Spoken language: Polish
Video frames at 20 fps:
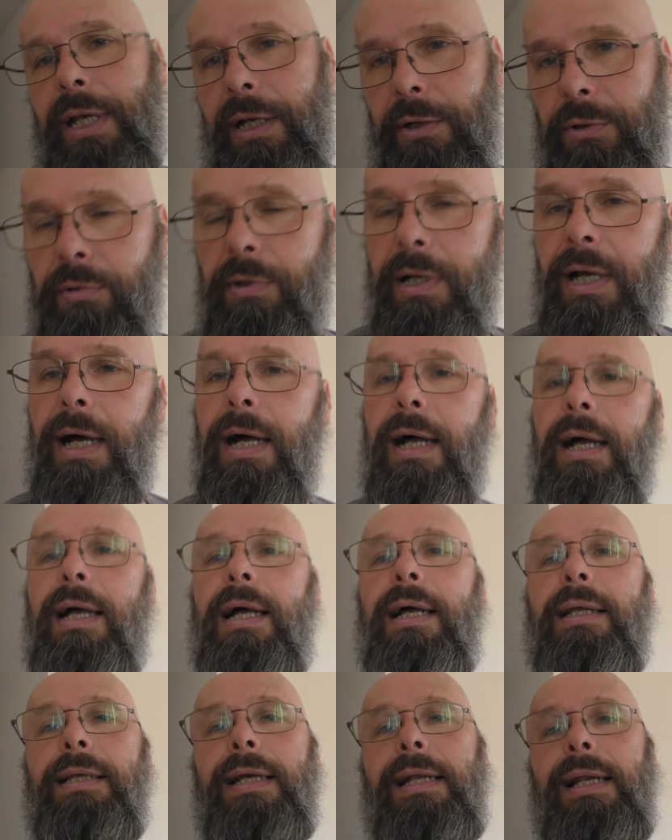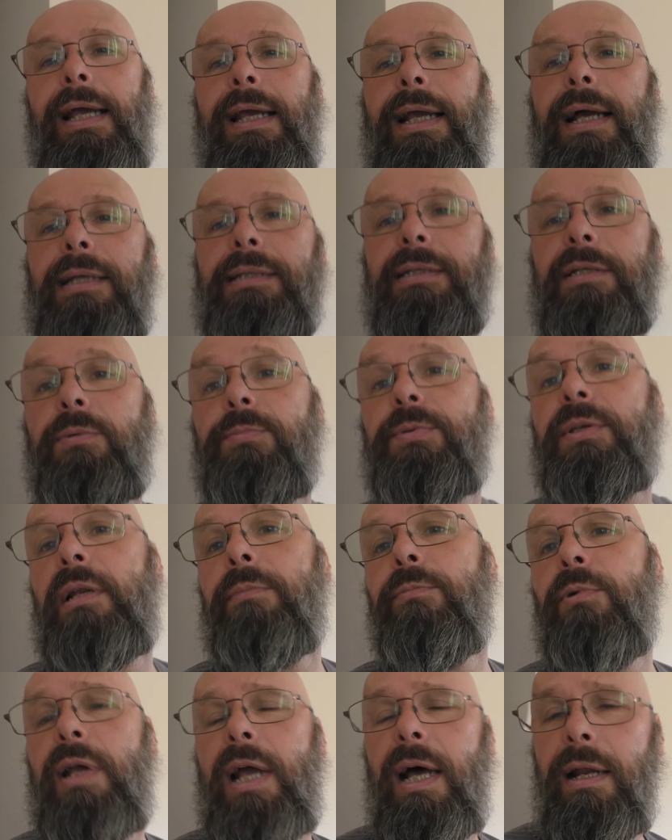daj kciuka, daj lajka,
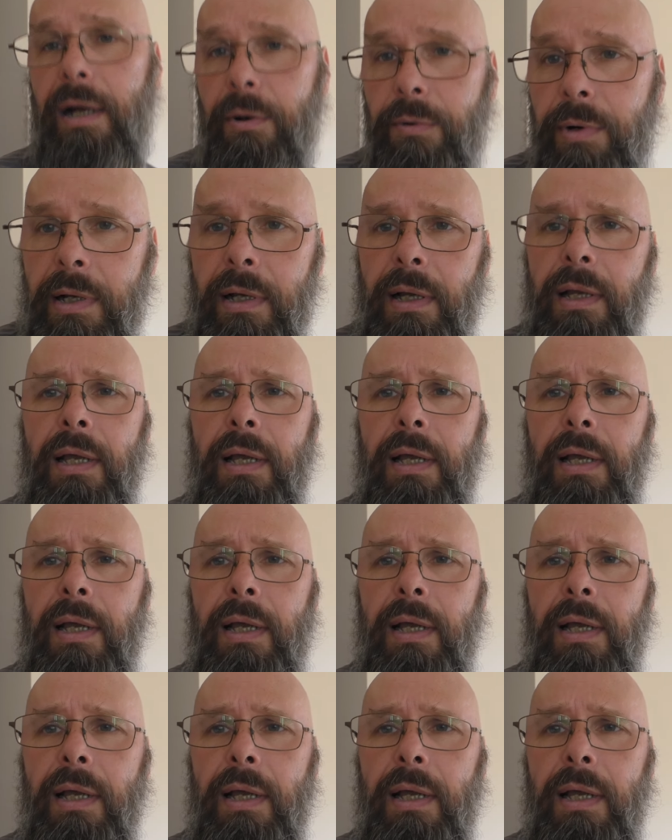zasubskrybuj kanał,